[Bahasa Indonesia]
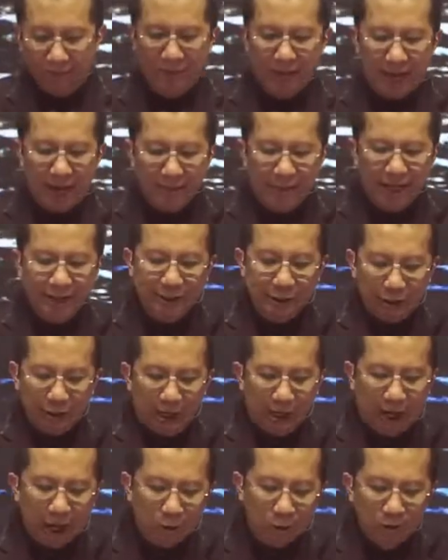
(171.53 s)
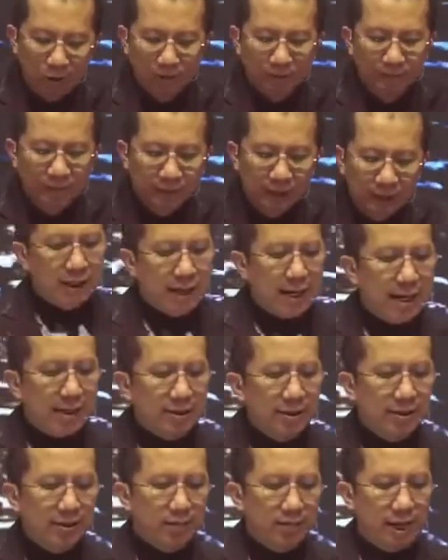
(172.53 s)
Amin saudaraku. Dan
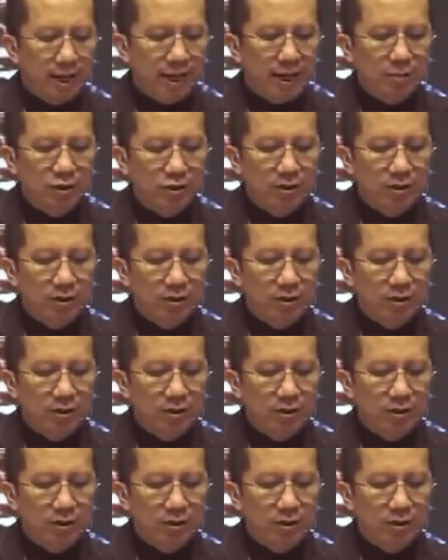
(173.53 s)
semalam